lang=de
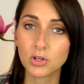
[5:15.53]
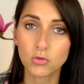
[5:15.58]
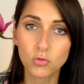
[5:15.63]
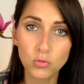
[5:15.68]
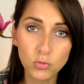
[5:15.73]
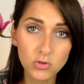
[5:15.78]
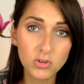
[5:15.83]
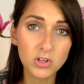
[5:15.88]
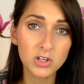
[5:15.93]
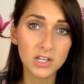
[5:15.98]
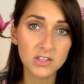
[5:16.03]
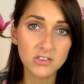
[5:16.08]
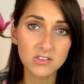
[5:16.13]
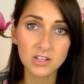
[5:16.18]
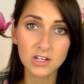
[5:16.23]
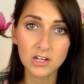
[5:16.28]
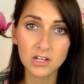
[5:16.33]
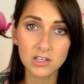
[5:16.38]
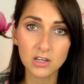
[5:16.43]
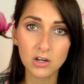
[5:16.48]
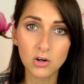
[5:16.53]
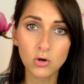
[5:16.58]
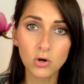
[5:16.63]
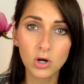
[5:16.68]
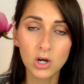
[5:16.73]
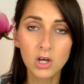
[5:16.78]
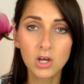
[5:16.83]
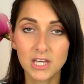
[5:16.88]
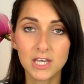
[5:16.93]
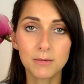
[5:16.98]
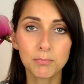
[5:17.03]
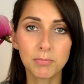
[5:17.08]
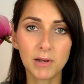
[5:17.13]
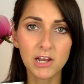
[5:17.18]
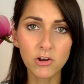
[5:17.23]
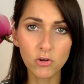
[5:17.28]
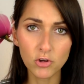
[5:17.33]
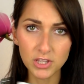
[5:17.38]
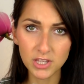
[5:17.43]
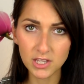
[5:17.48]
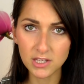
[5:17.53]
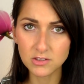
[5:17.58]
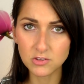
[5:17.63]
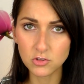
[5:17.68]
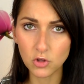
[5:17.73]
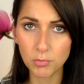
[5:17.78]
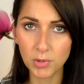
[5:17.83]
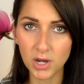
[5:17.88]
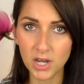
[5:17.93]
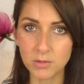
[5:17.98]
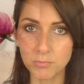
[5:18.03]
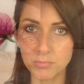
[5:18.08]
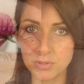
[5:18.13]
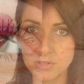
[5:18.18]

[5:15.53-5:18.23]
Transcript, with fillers: das tut sie tatsächlich auch. Ich blende euch hier jetzt nochmal ein